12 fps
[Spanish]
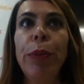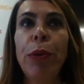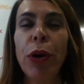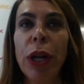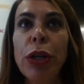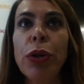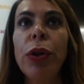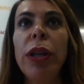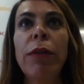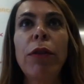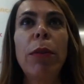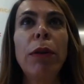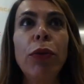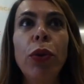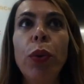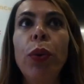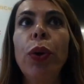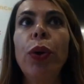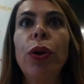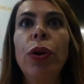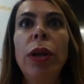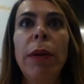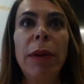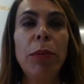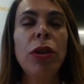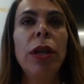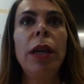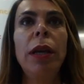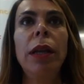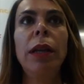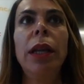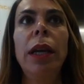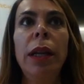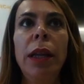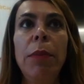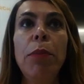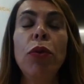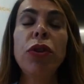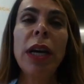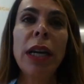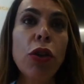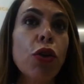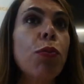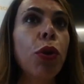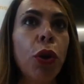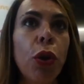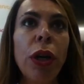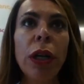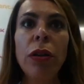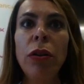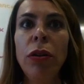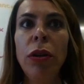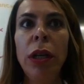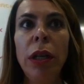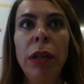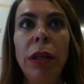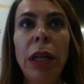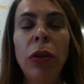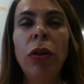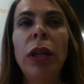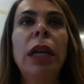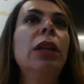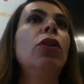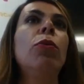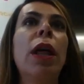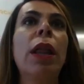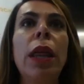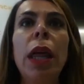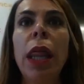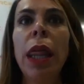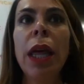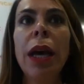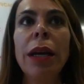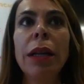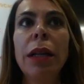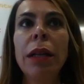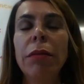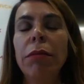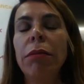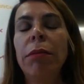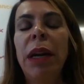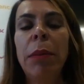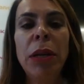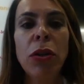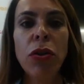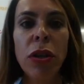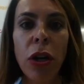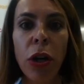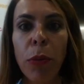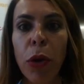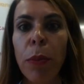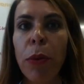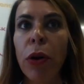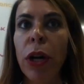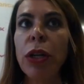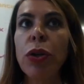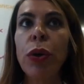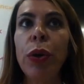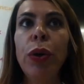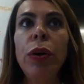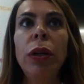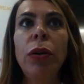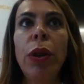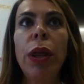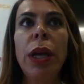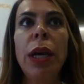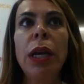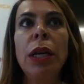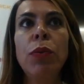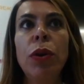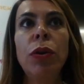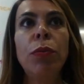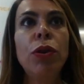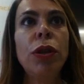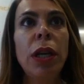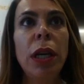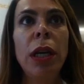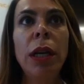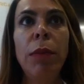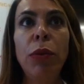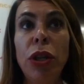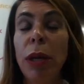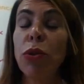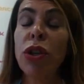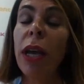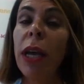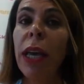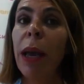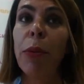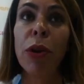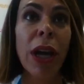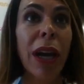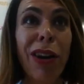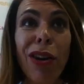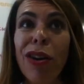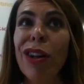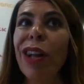progreso, de dar forma al futuro, ¿no? Y hablamos de, impulsar esos motores, ¿no? tanto el talento como la ciencia para mí son sinónimos de progreso, ¿no? Entonces, bueno, pues, eh, pues tenemos que, apoyarlo,